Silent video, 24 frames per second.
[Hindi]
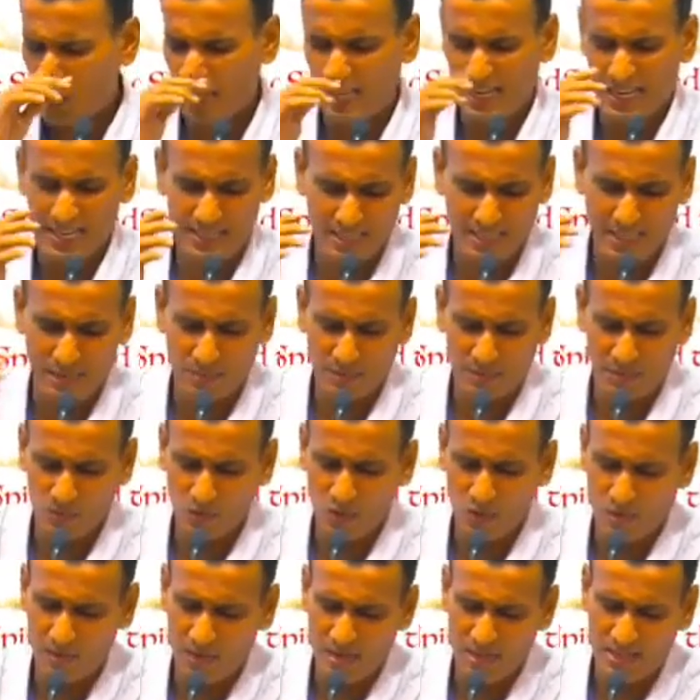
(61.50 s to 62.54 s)
और कहते हैं
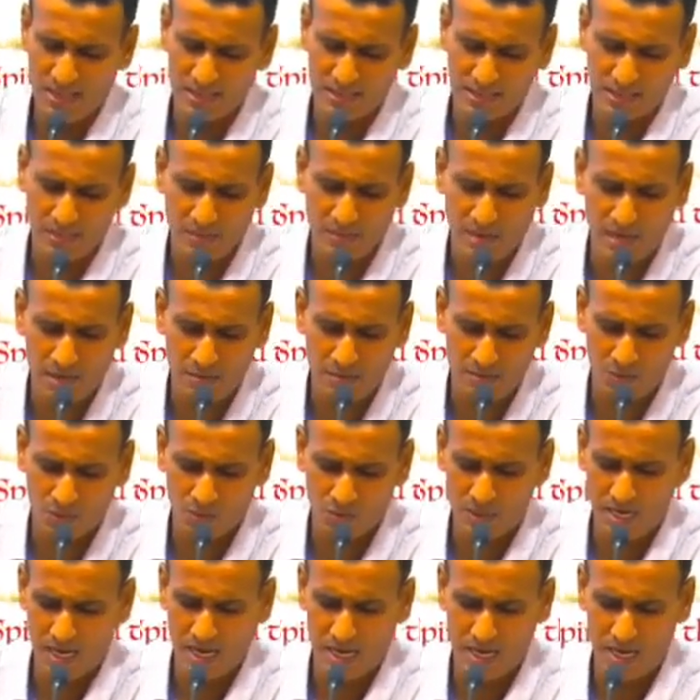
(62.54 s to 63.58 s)
प्रभु हमारे तमाम
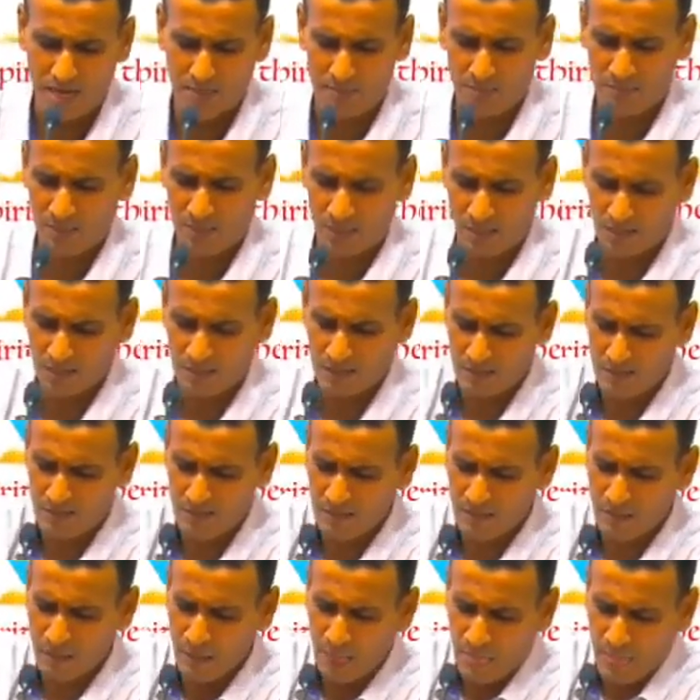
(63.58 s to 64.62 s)
गुना आप पर
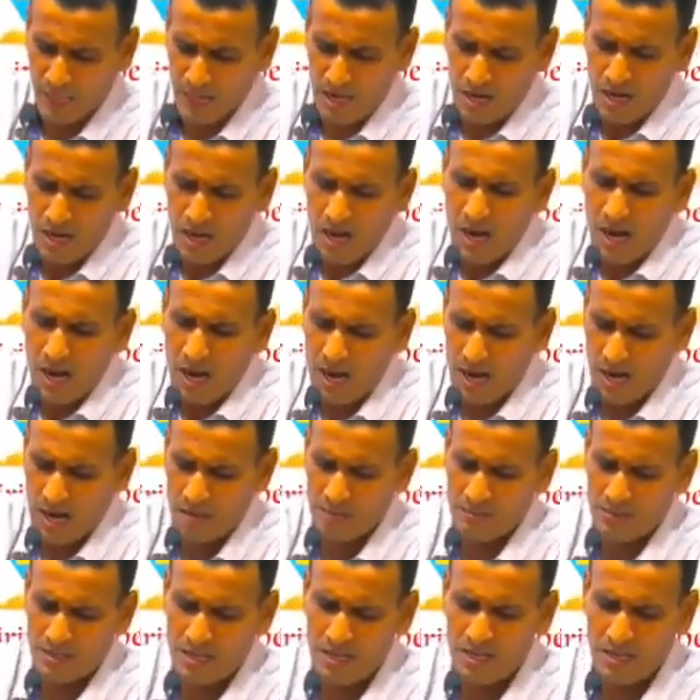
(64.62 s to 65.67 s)

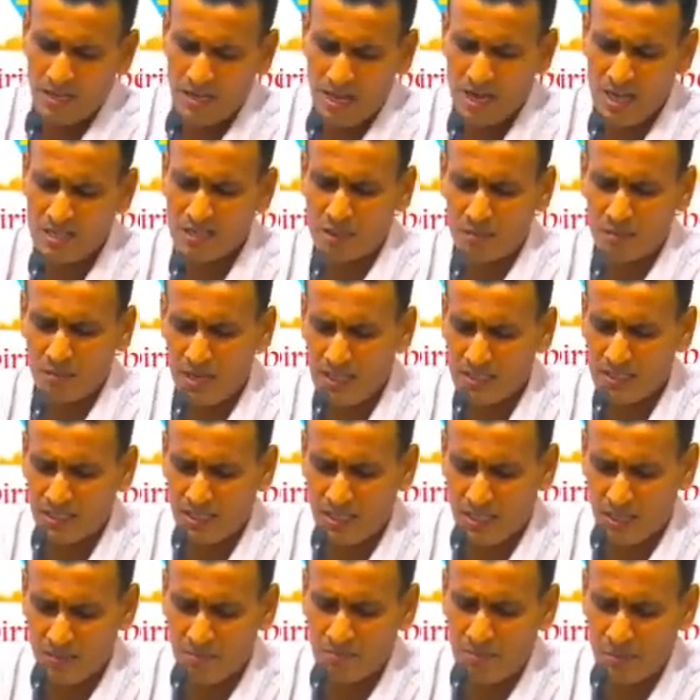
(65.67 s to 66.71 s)
आपकी
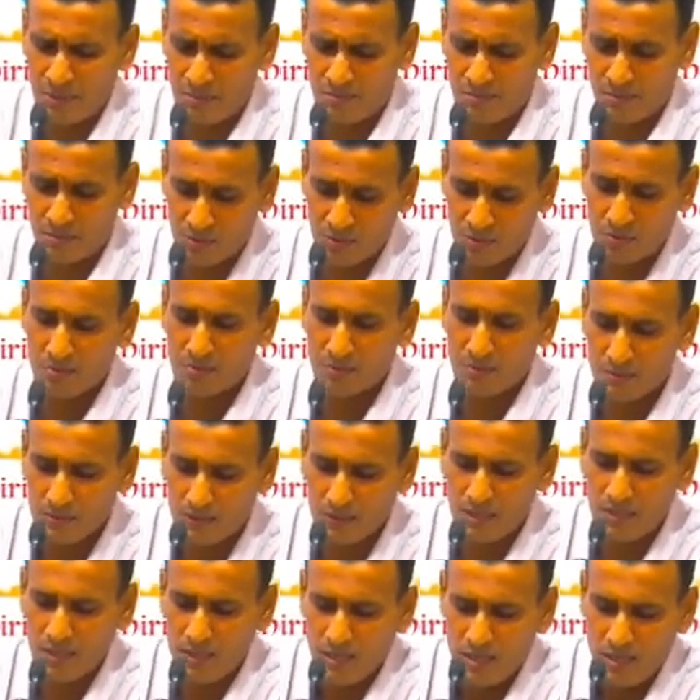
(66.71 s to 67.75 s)
रास्तबाजी हम पर प्रभु
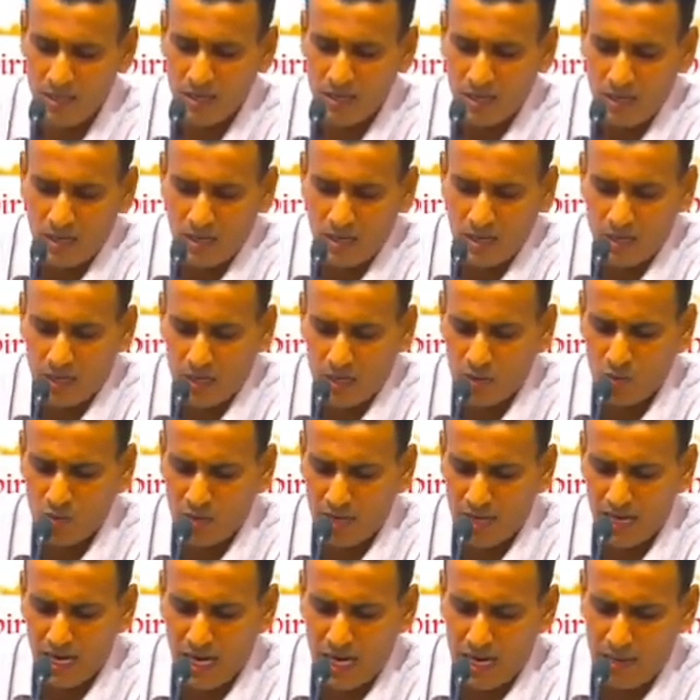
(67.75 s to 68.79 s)

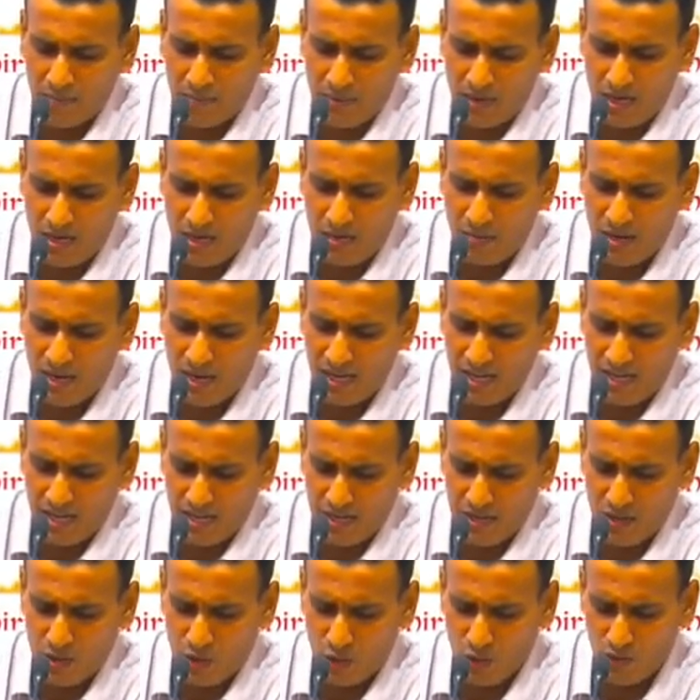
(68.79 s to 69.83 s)
क्योंकि आप हमारे
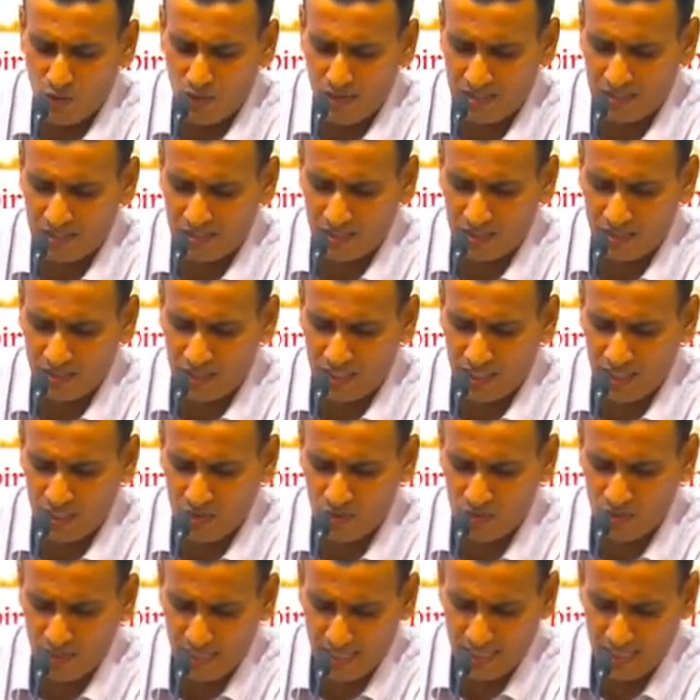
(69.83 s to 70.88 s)
यहोवा सिद्ध
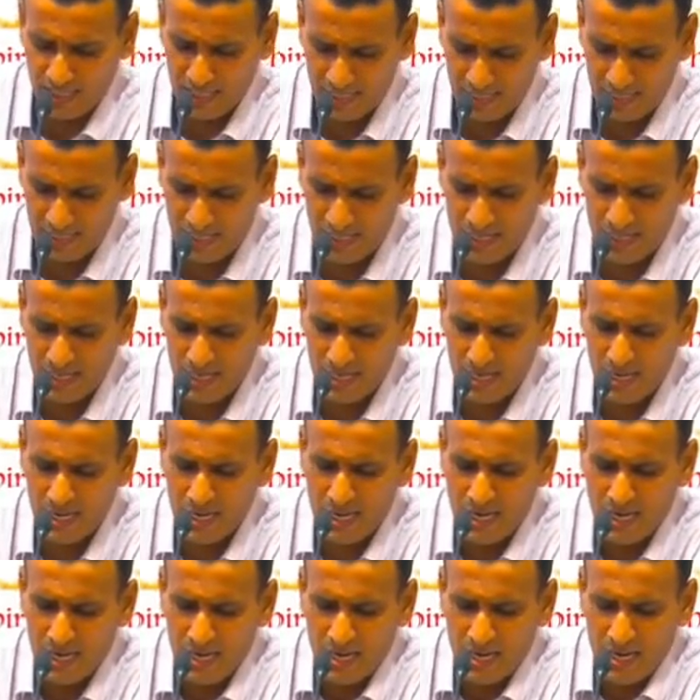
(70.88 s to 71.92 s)
केनु हैं
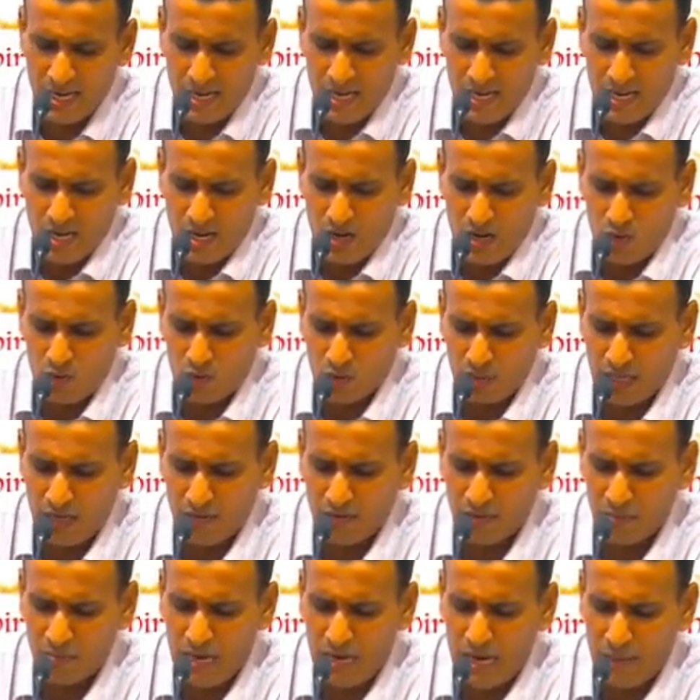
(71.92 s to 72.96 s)

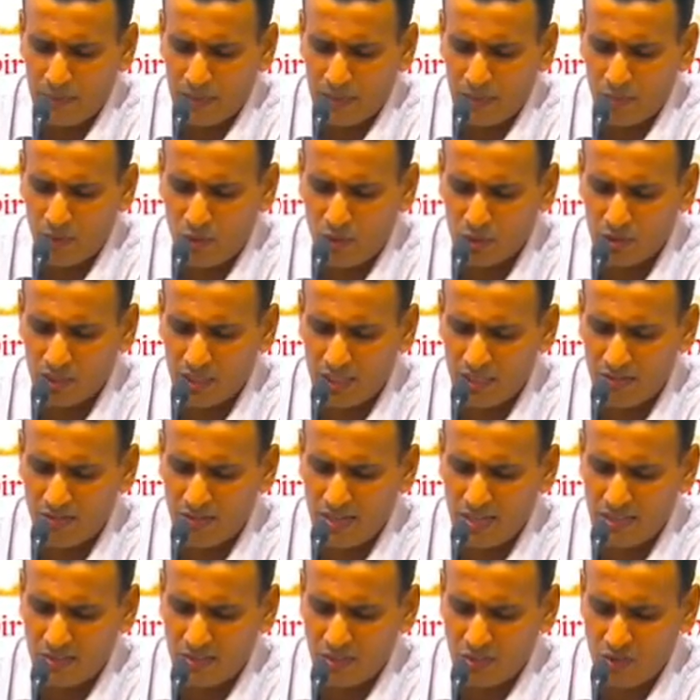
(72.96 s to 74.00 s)
खुदावन में आपका बहुत
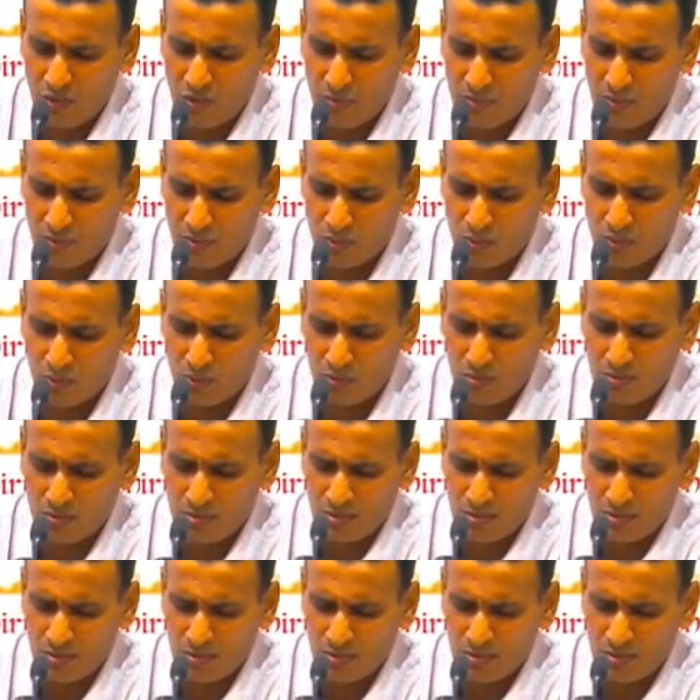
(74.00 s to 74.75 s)
धन्यवाद देता हूं प्रभु